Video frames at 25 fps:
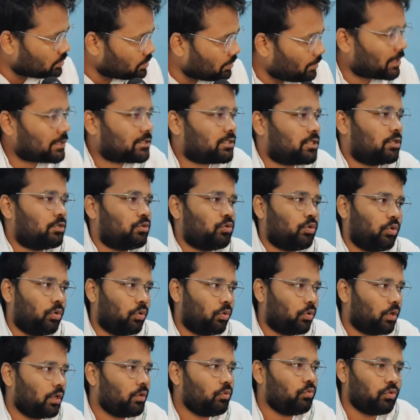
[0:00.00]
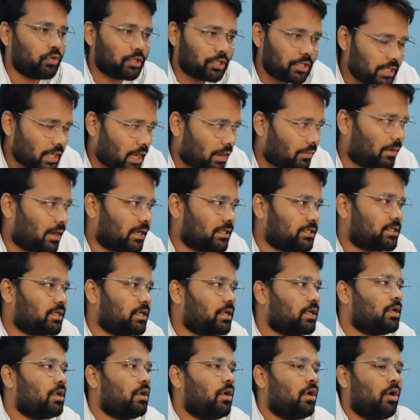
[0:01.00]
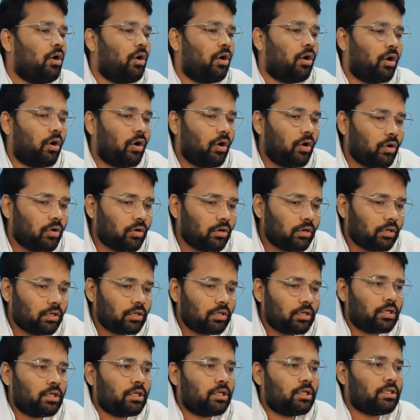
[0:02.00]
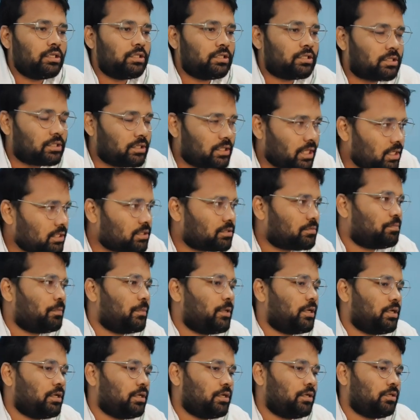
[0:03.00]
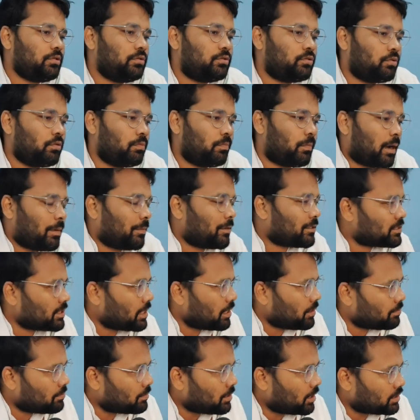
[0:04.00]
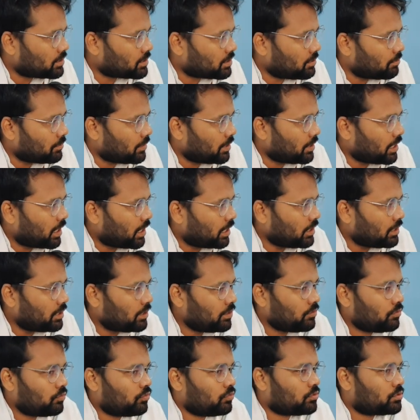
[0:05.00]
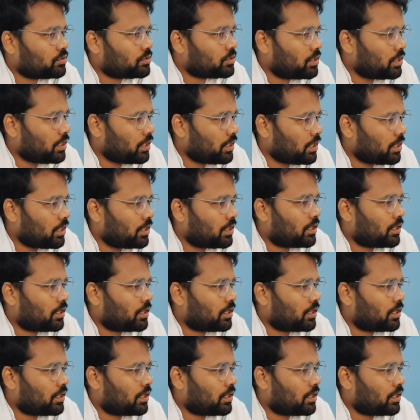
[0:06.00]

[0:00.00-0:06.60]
समाज के जो लोग हैं उनकी आवाज है और इस देश में जो बाबा साहब का संविधान है उसके